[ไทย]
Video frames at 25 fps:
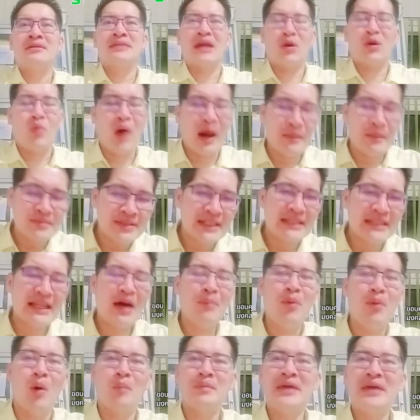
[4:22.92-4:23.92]
ความจริงแล้ว
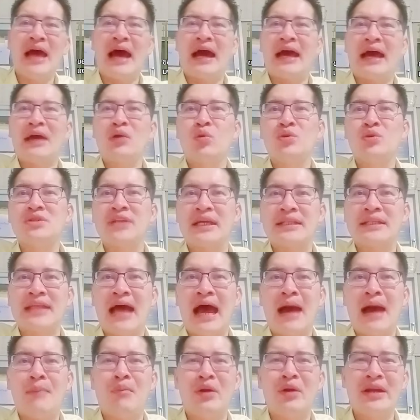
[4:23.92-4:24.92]
ผมอยากให้คุณเศรษฐา
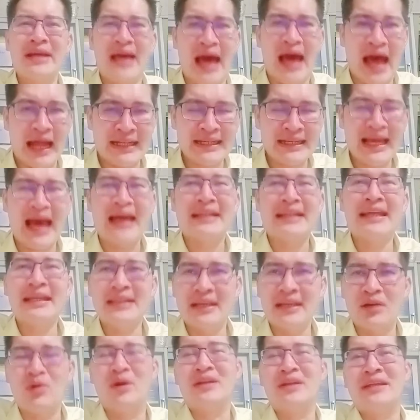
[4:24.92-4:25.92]
บริหารงานได้ดี
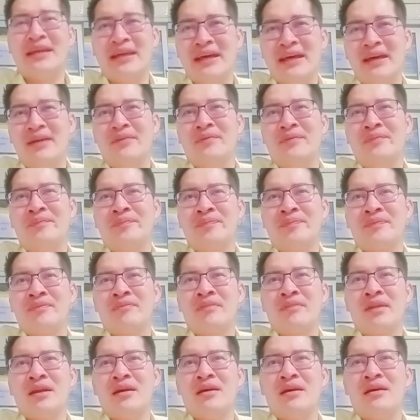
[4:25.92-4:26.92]
กว่านี้
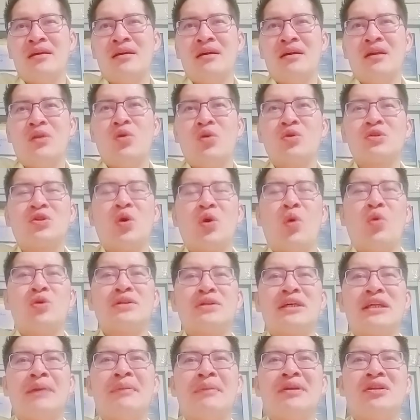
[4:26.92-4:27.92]
ลุงตู่จะ
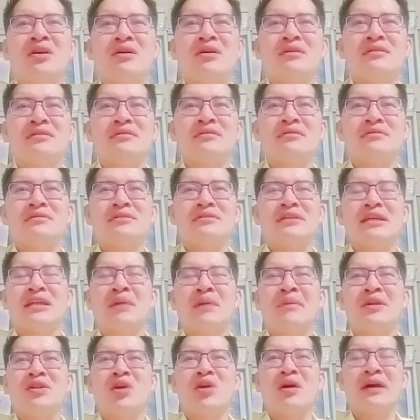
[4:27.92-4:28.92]
ได้ไม่ต้องจะได้
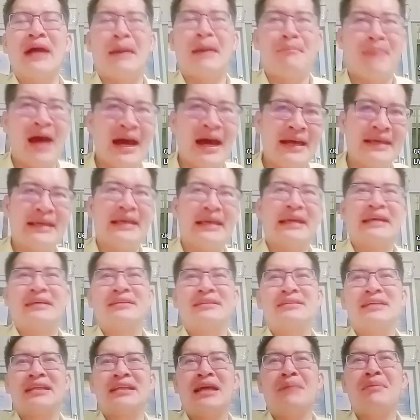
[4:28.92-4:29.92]
ไม่ต้องกลับมาอีก
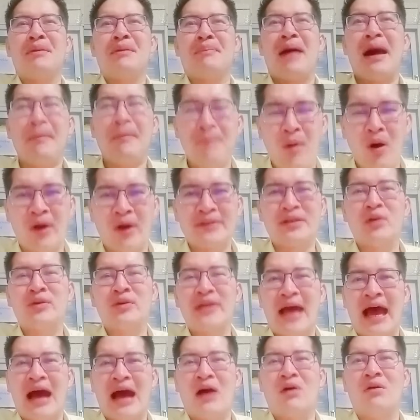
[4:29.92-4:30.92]
จะได้ไปพักผ่อน
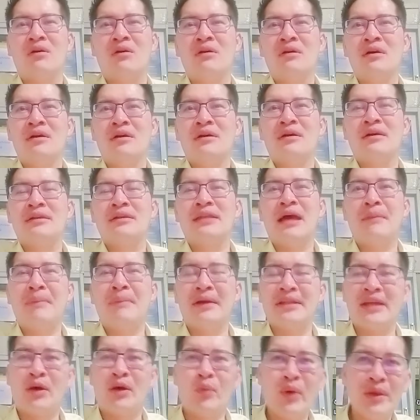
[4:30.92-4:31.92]
ยาว ๆ ได้ไป
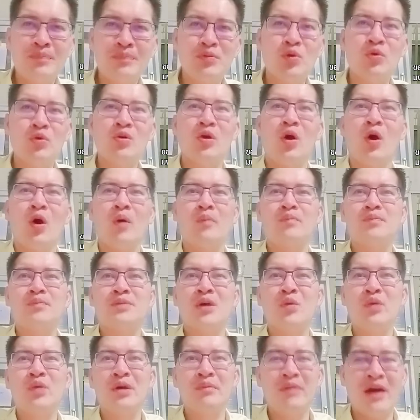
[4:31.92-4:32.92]
ทวีปยุโรปท
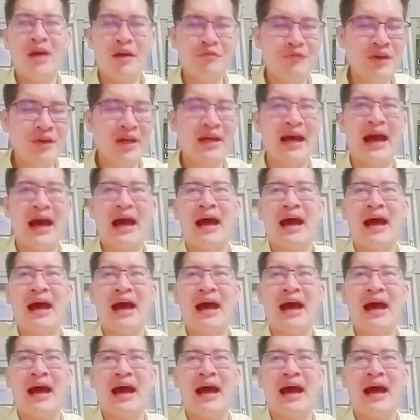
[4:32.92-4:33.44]
วีปแอฟริกา